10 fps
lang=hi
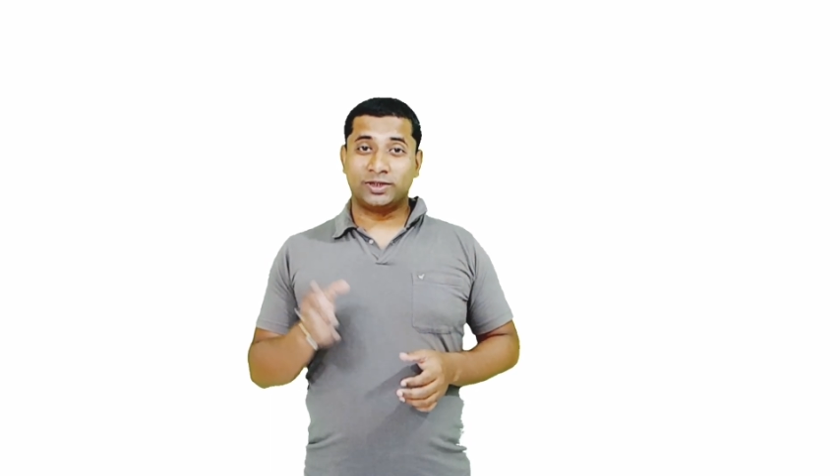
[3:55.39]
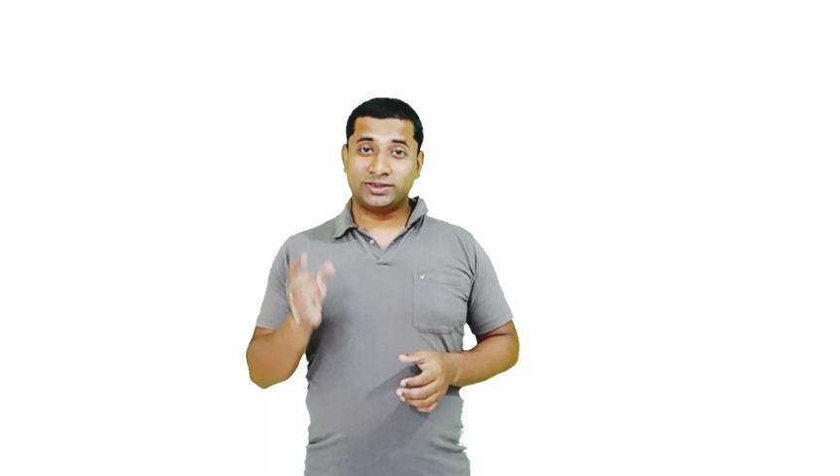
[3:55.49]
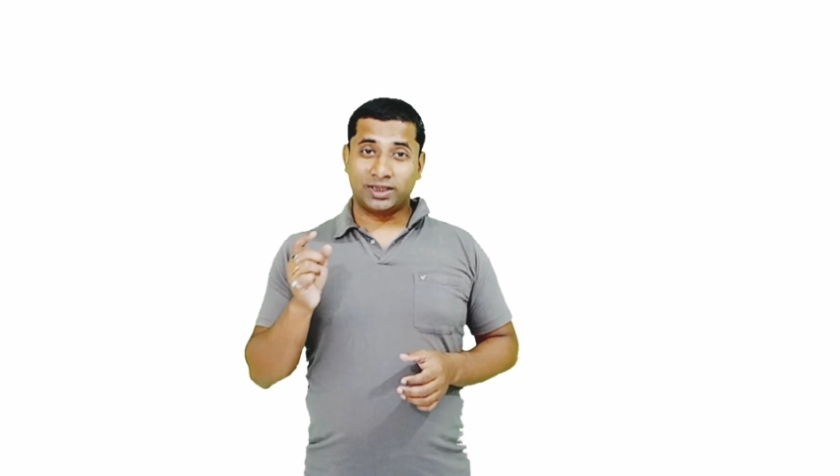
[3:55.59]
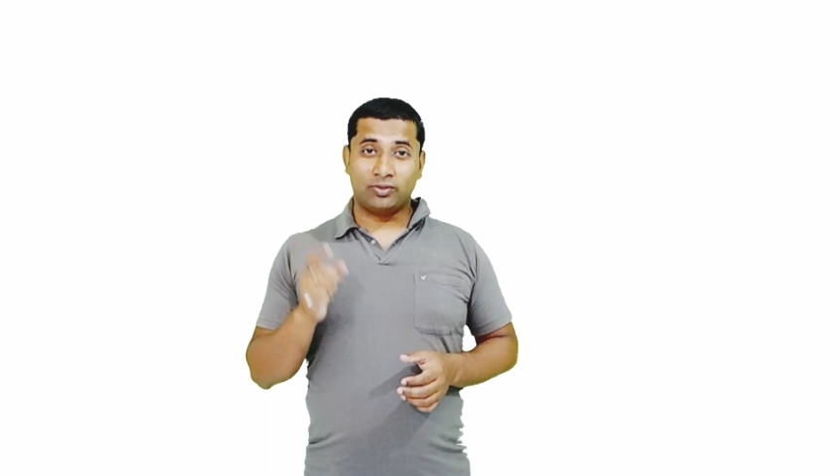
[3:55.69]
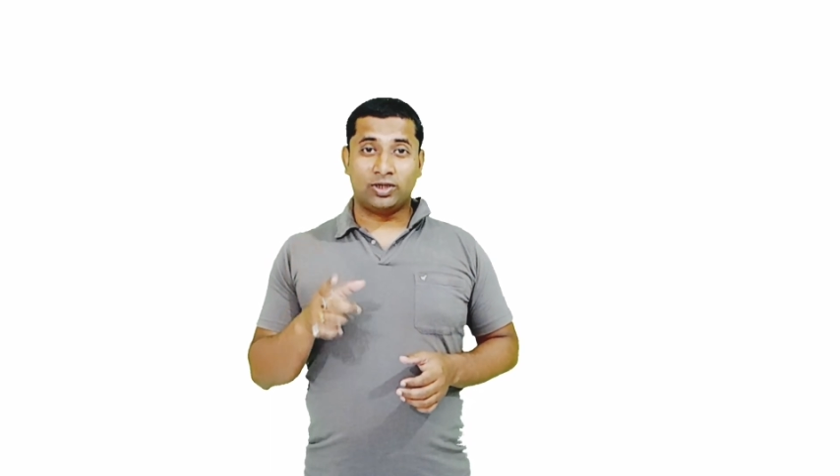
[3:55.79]

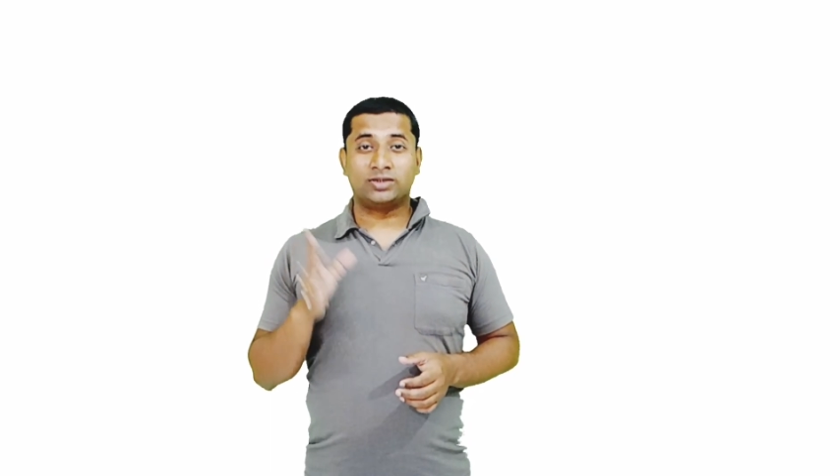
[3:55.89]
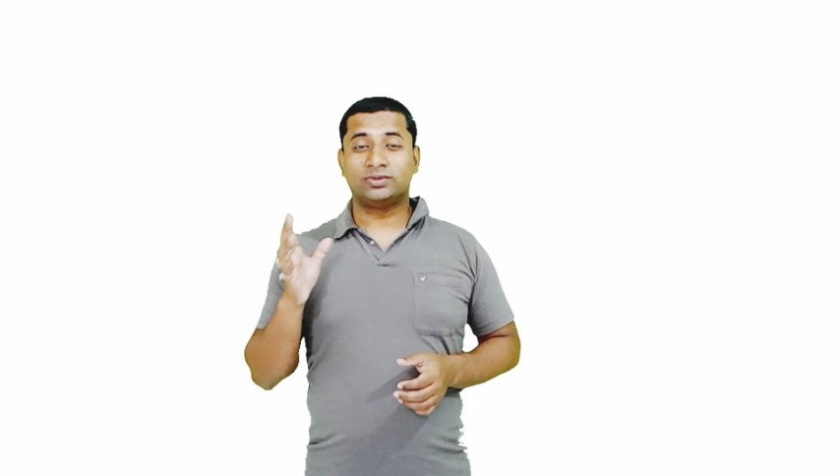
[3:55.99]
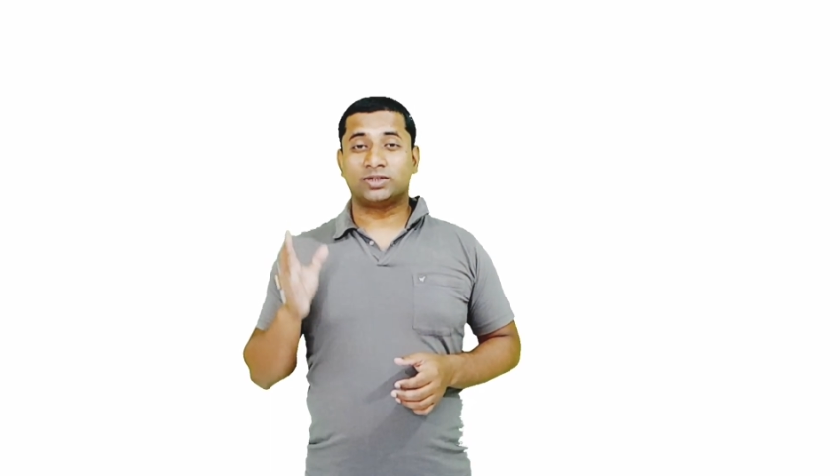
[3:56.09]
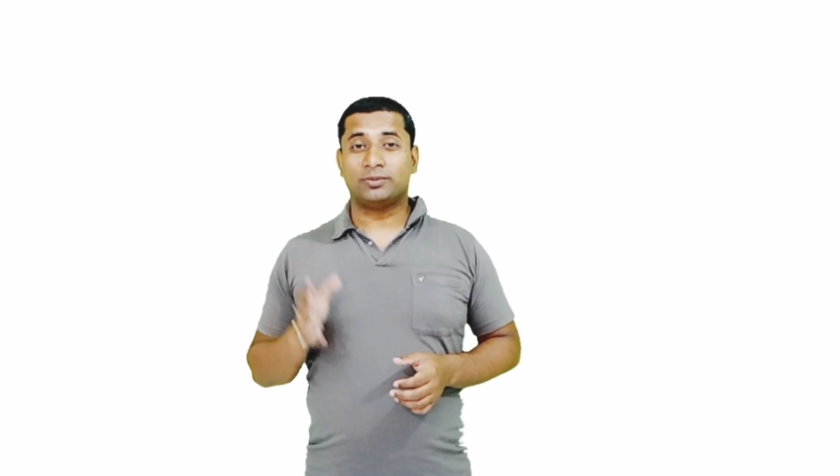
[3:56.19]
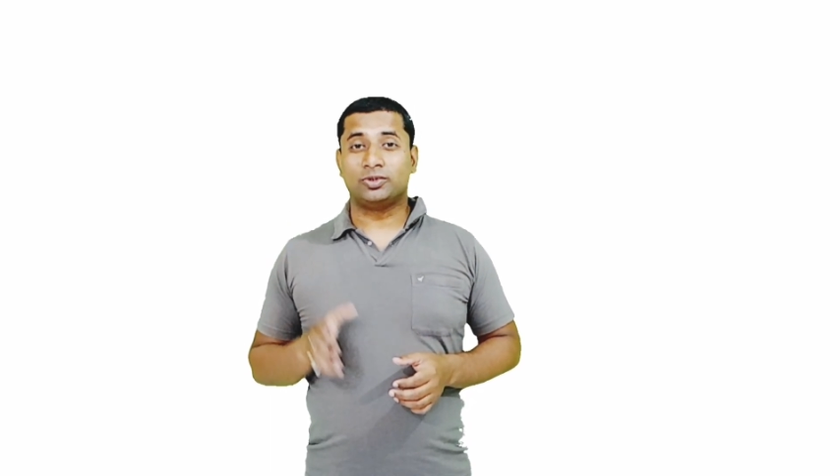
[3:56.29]
शेयर होल्डर्स भी
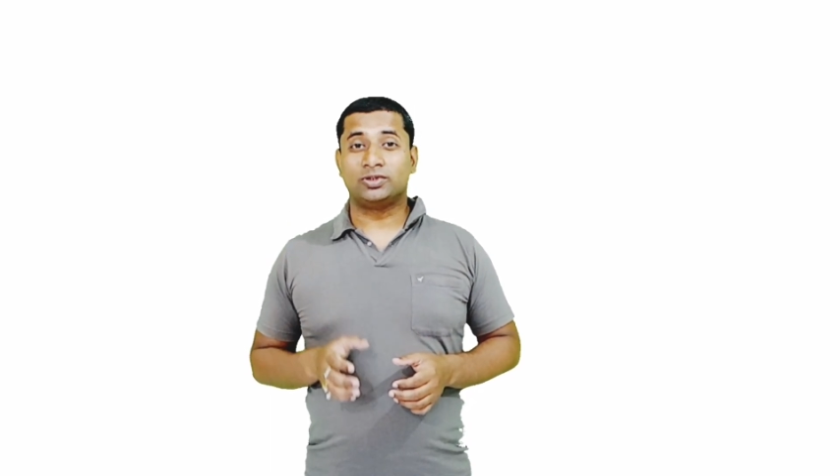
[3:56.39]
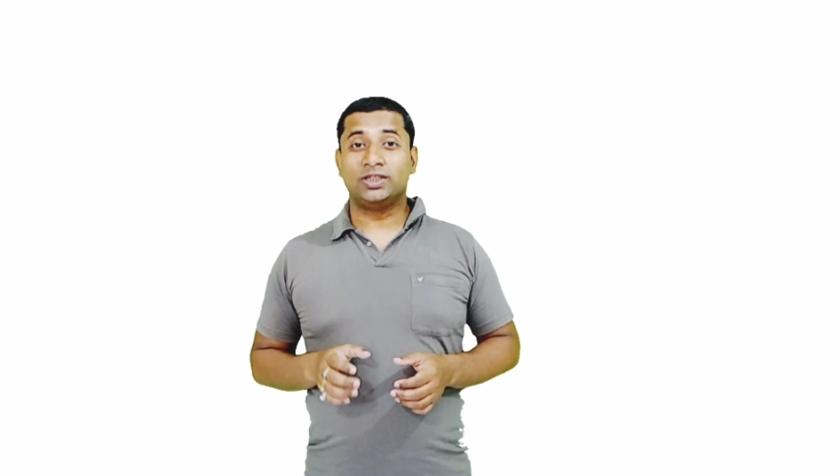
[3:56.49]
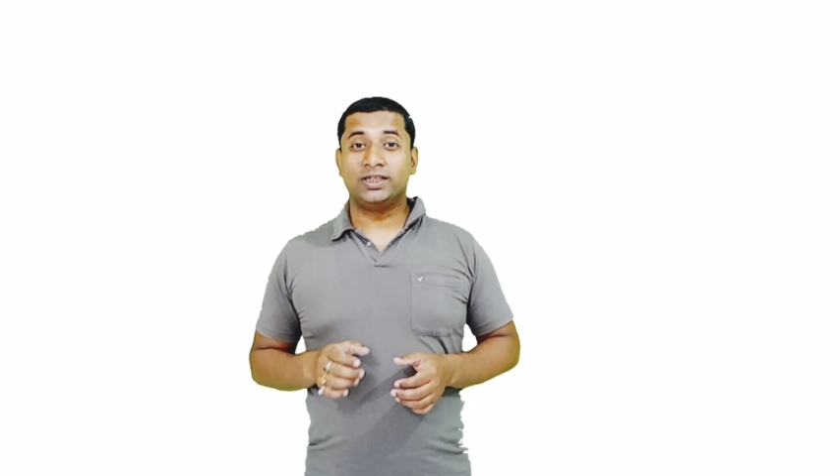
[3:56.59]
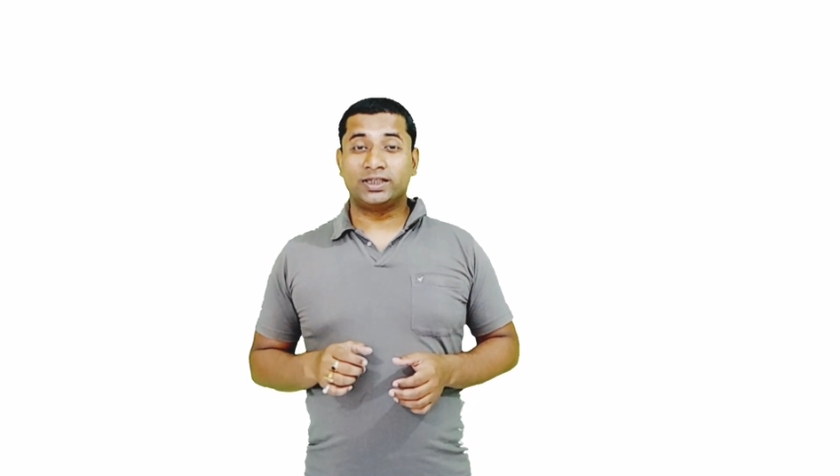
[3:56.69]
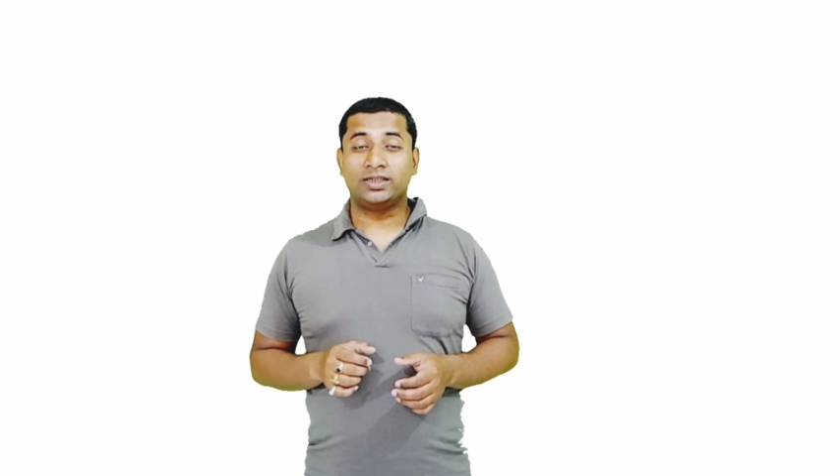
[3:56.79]
शामिल होते हैं
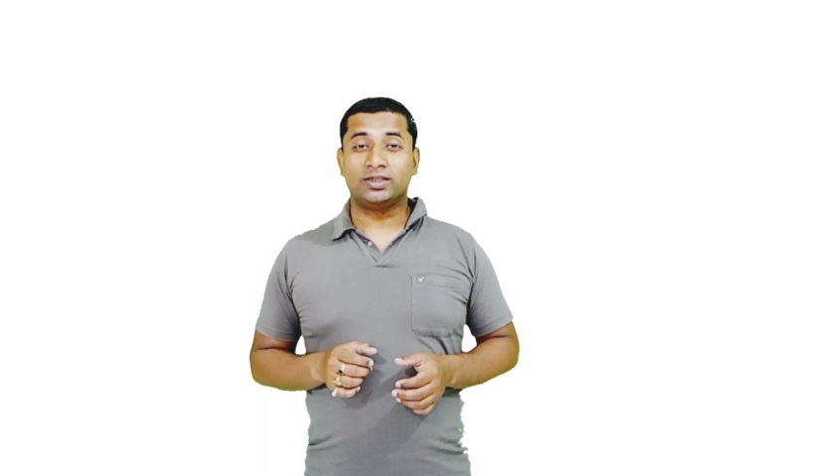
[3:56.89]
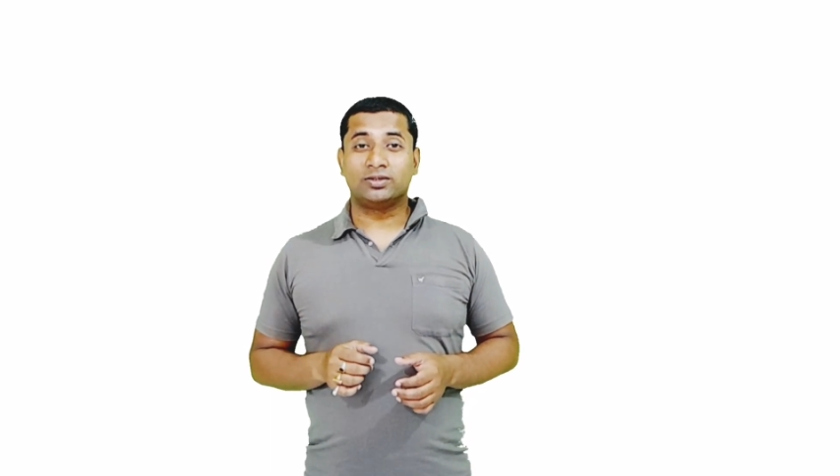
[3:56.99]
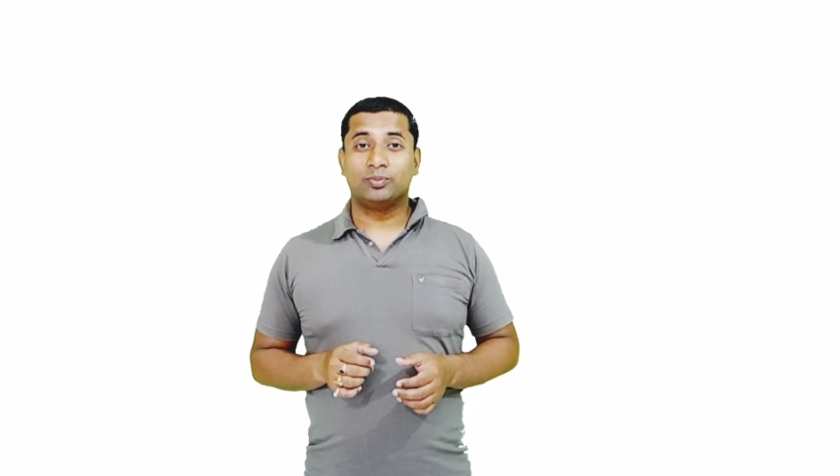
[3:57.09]
लेकिन